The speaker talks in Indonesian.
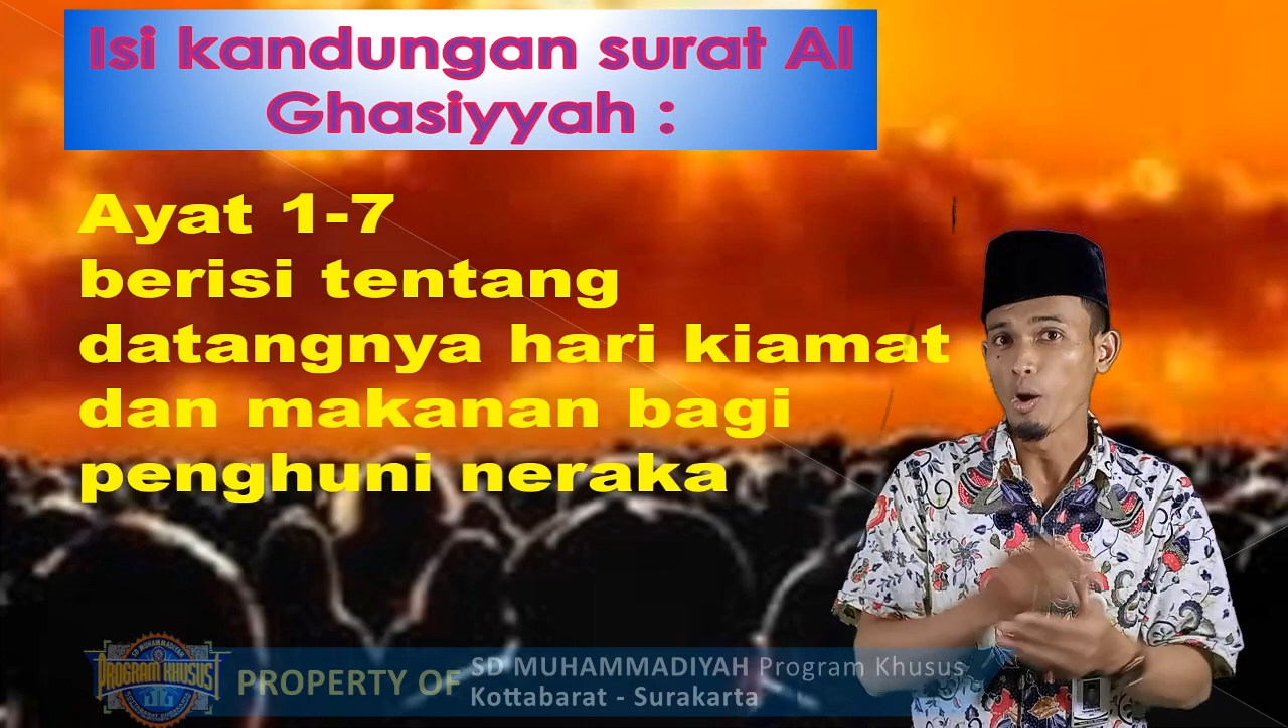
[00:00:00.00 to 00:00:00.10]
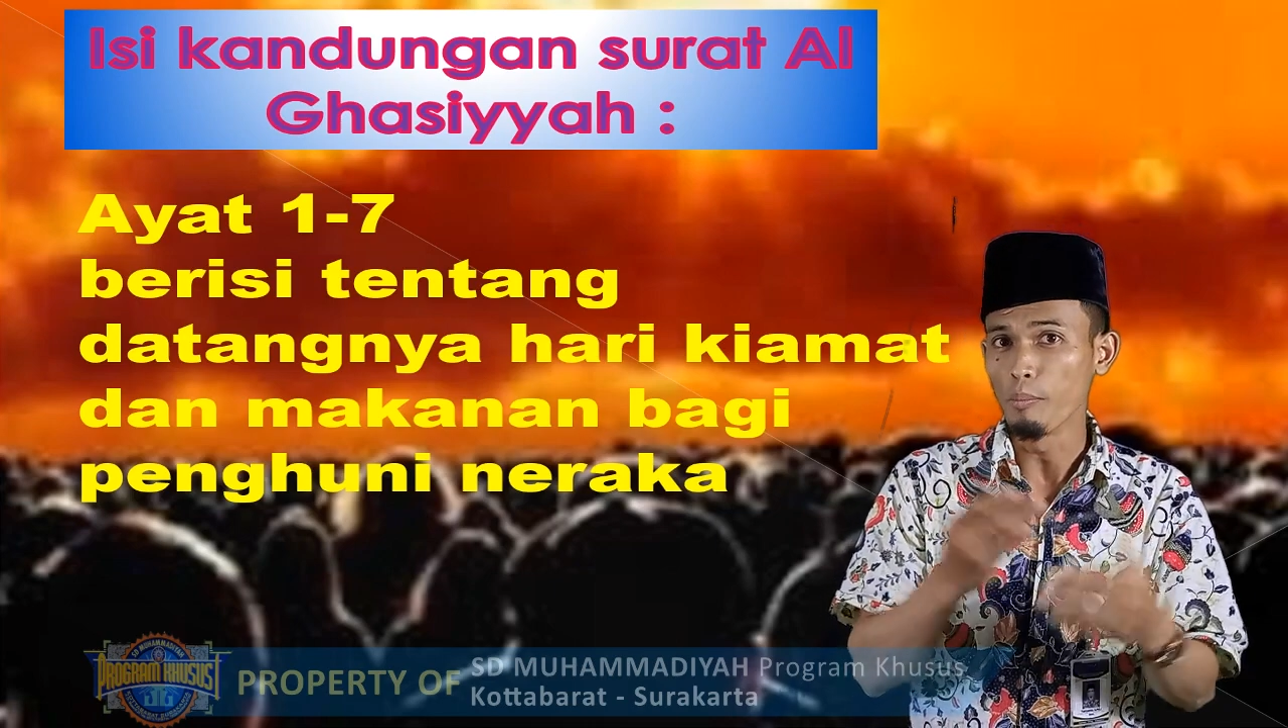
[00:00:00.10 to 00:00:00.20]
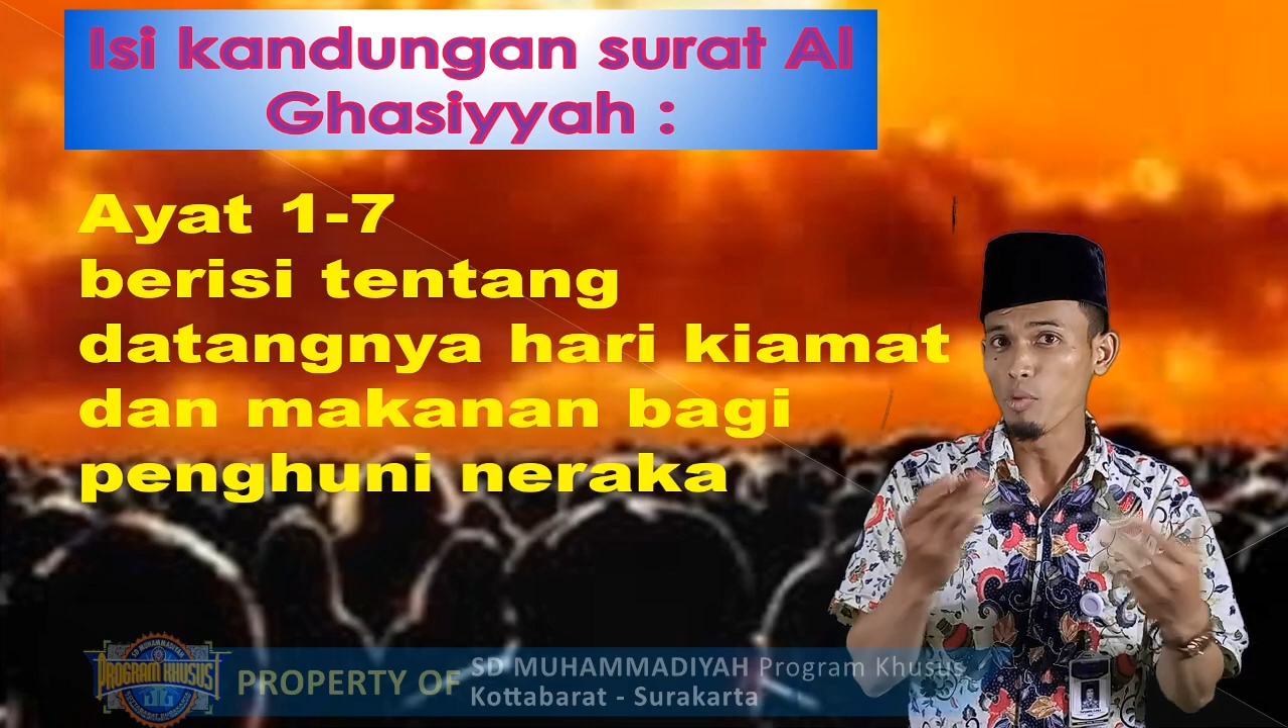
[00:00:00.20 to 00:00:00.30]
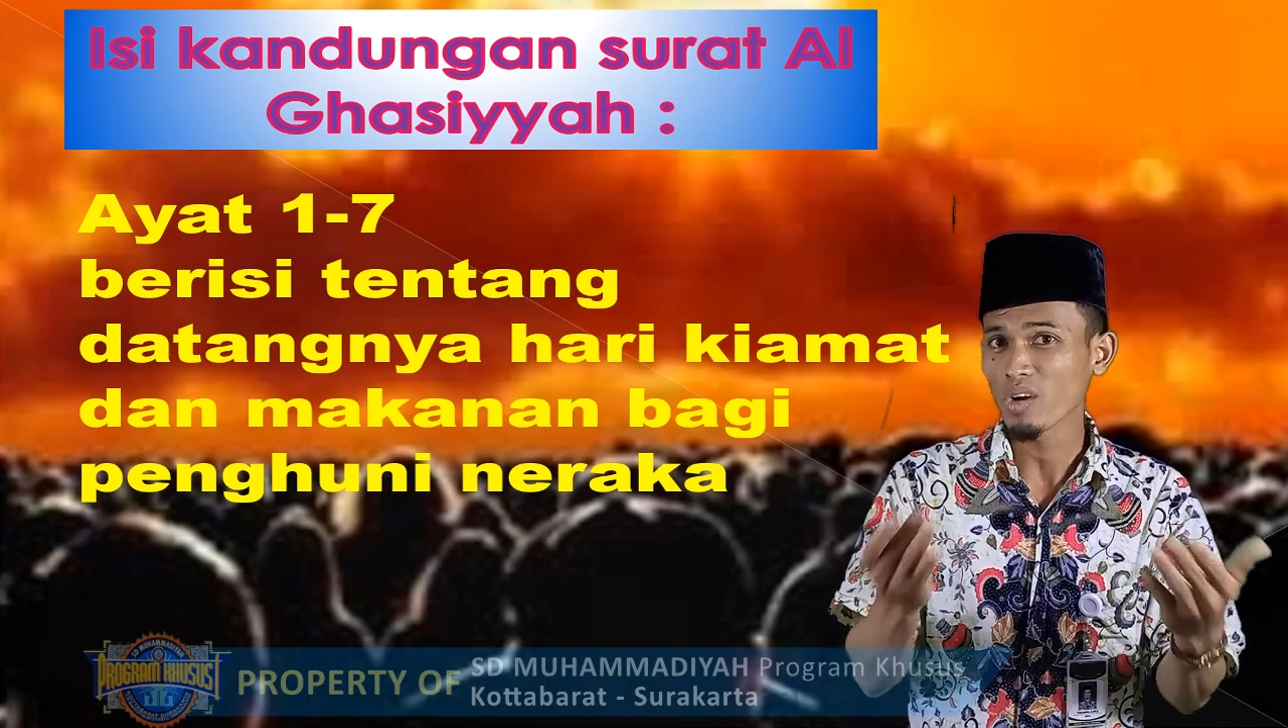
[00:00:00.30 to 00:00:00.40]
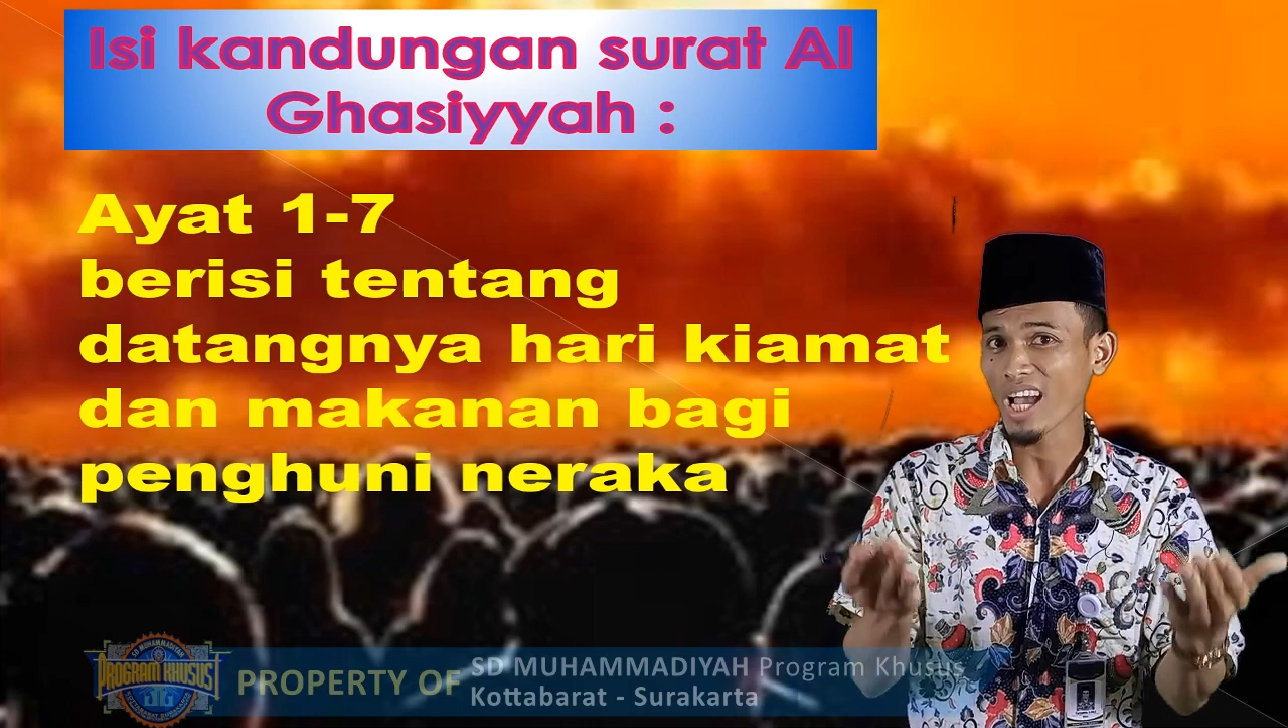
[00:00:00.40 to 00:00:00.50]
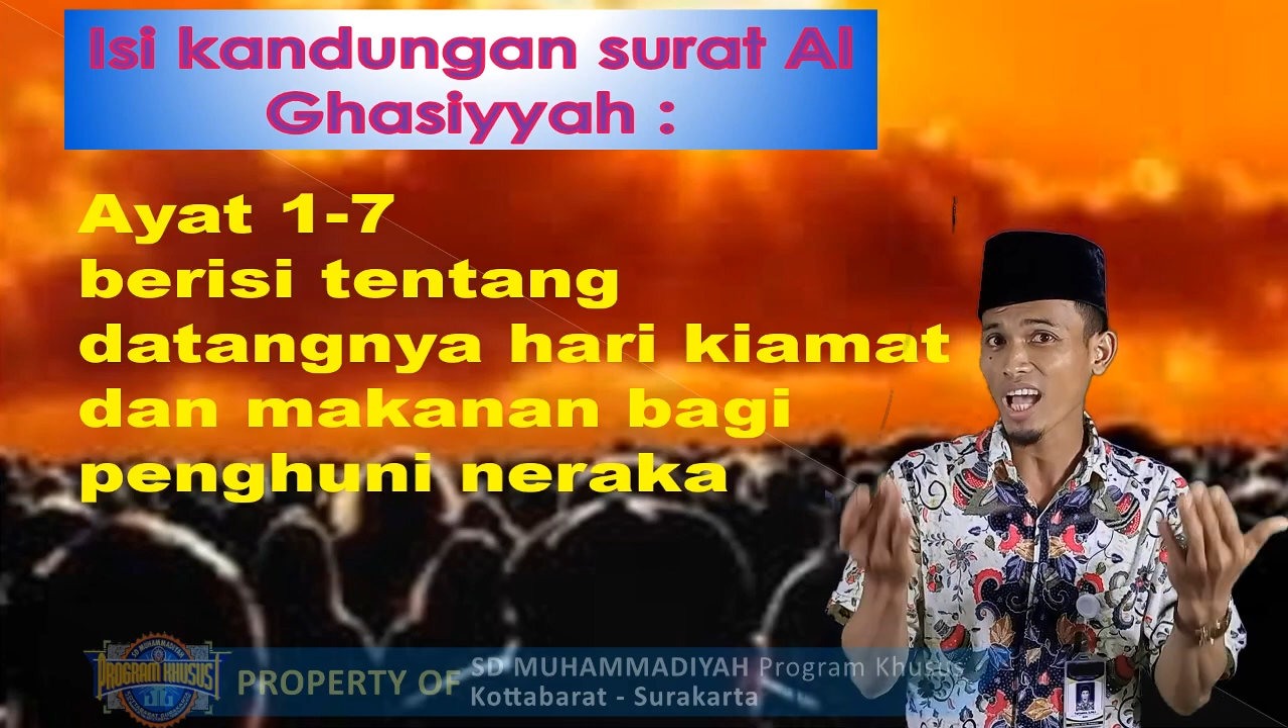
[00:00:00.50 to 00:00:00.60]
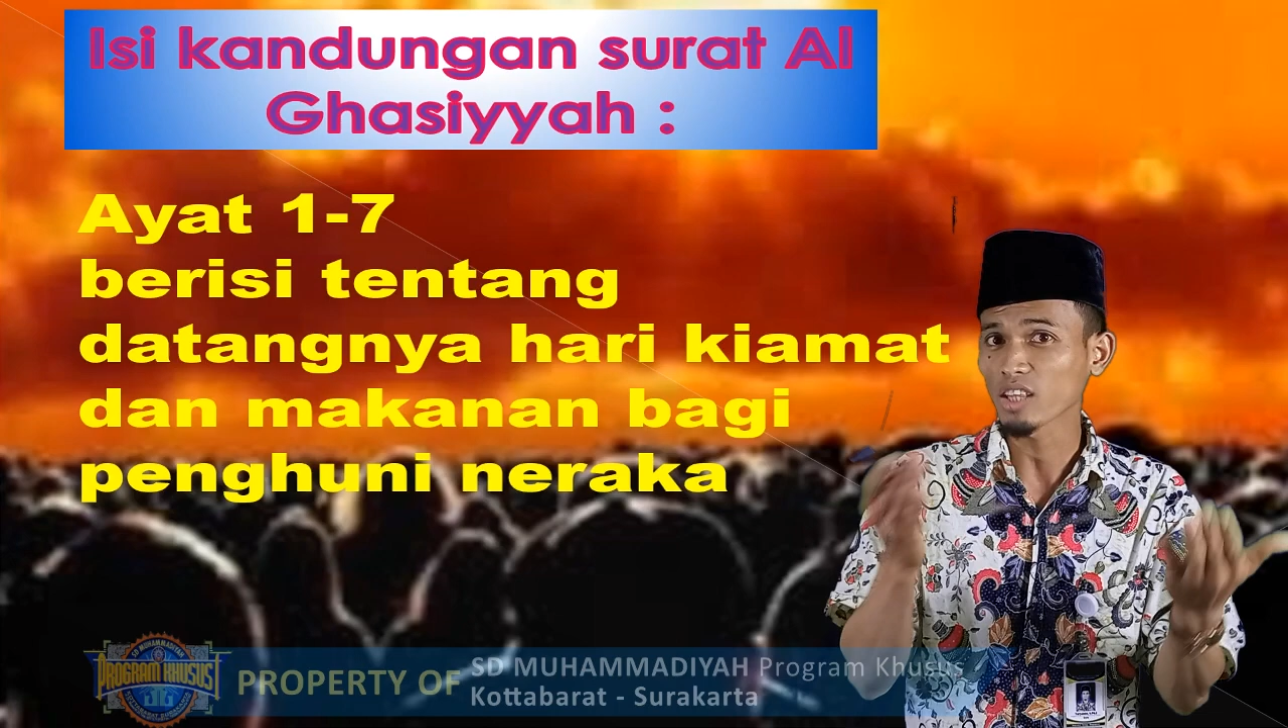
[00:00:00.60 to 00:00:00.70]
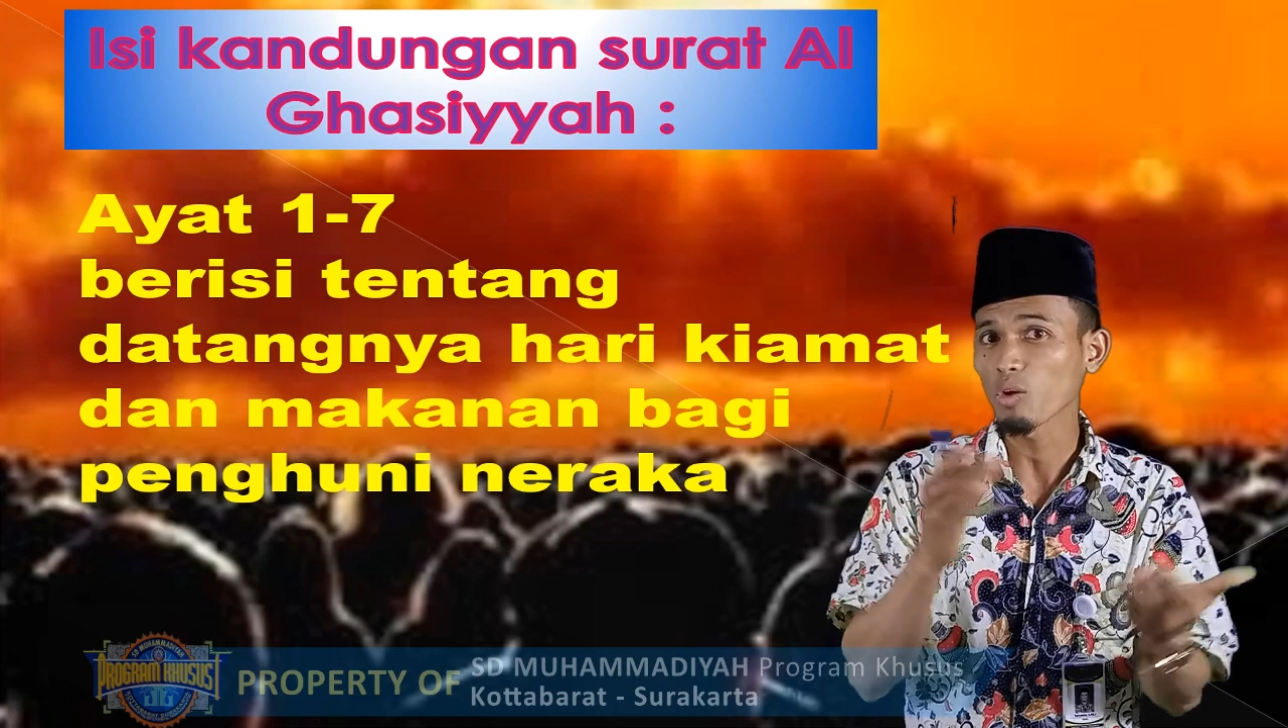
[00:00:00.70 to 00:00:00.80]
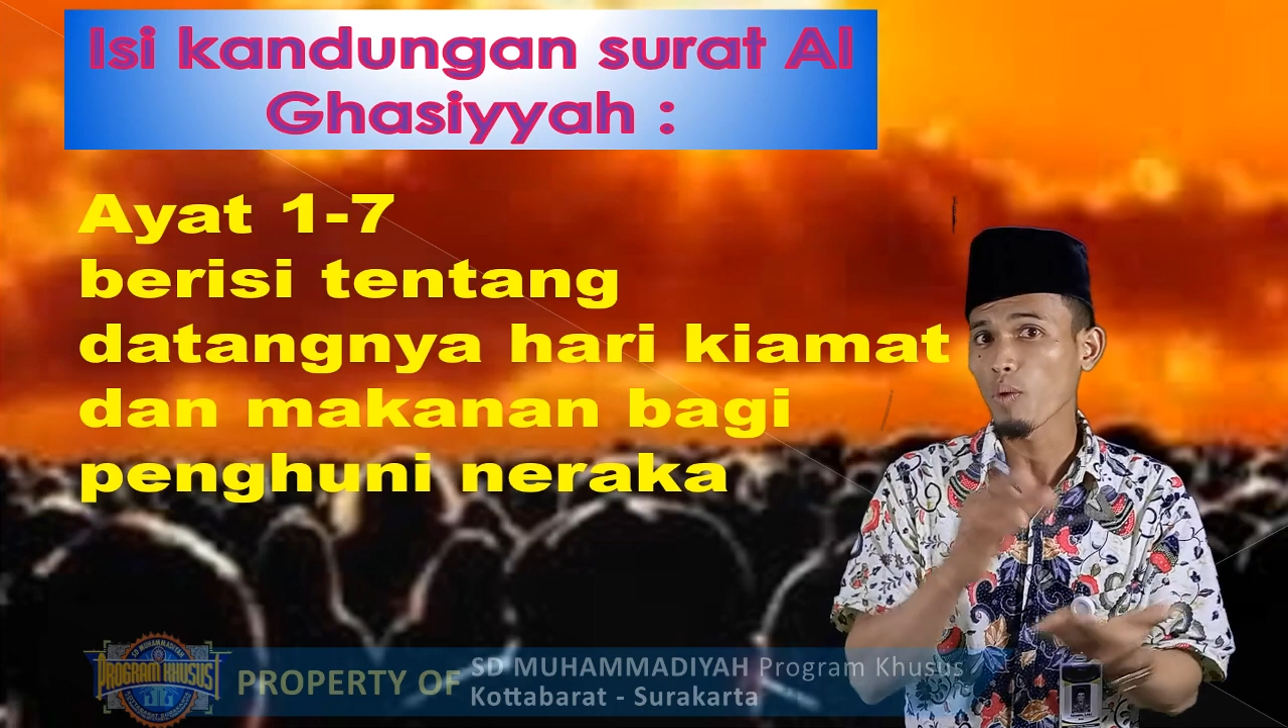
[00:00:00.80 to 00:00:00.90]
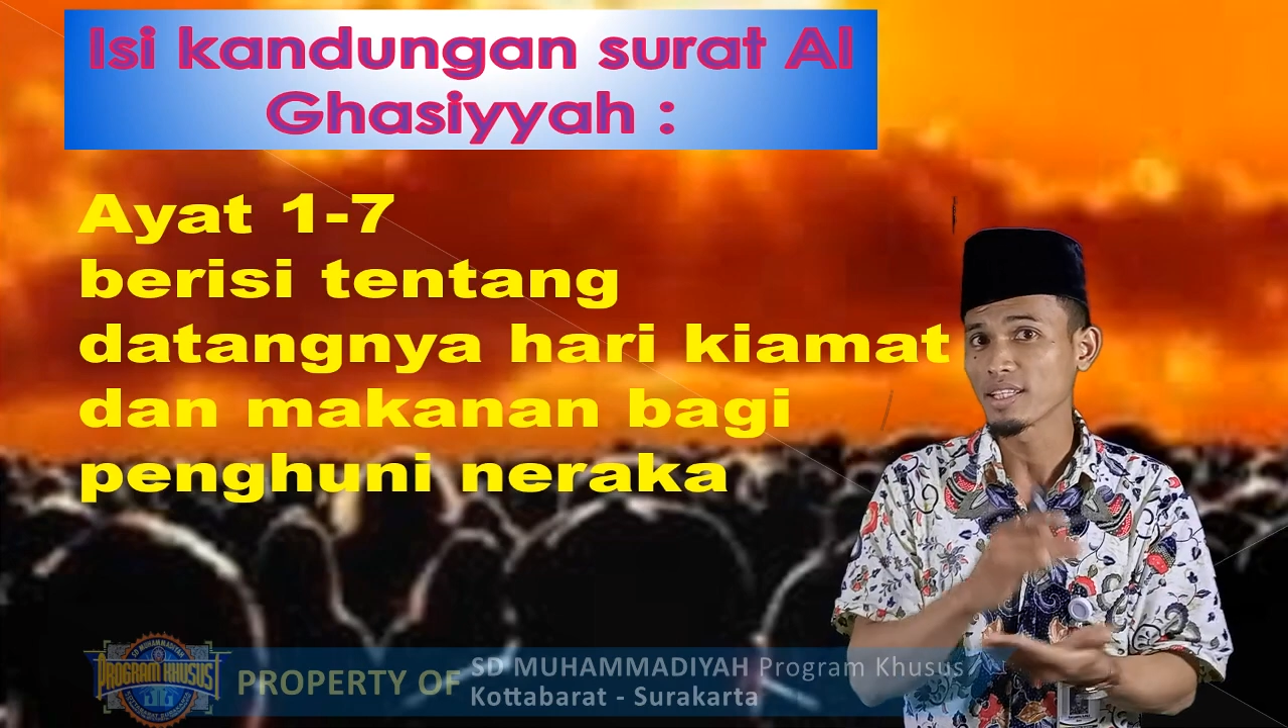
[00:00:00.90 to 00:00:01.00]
muka atau